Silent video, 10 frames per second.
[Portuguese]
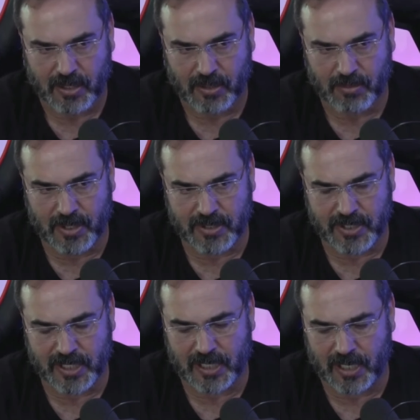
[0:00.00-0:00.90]
O uhum. Banco
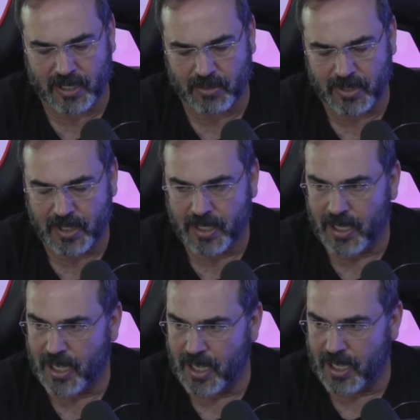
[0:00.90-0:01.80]
Central,
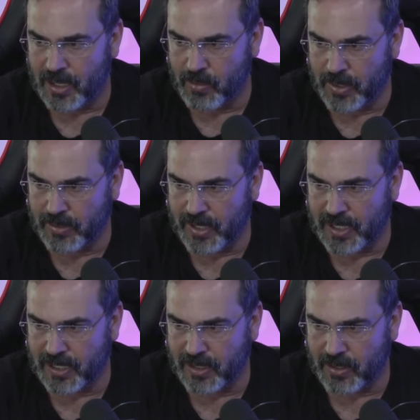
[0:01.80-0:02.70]
quando
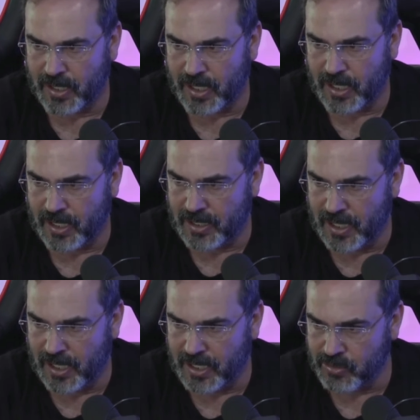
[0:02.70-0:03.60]
ela, ela
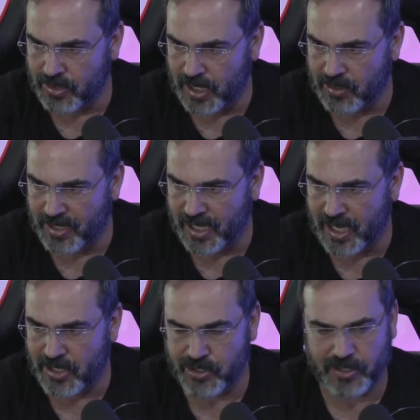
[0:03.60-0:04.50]
dá resultado
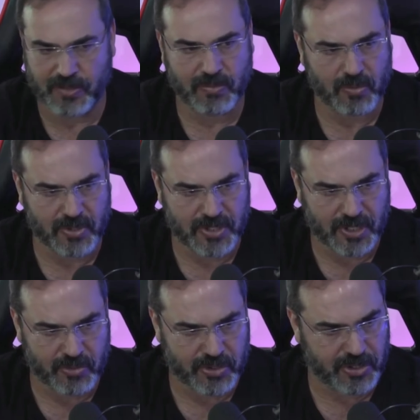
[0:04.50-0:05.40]
negativo
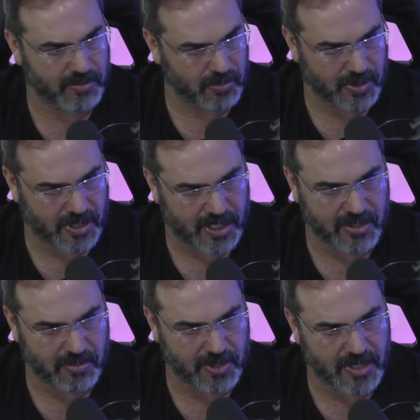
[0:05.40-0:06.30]
consecutivo por
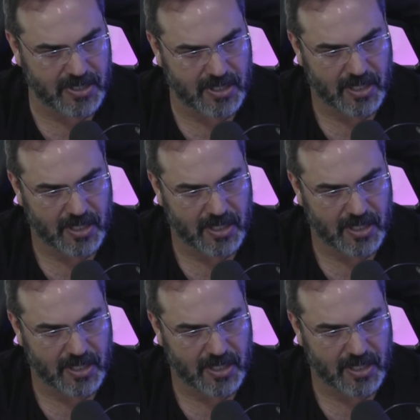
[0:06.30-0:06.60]
três meses,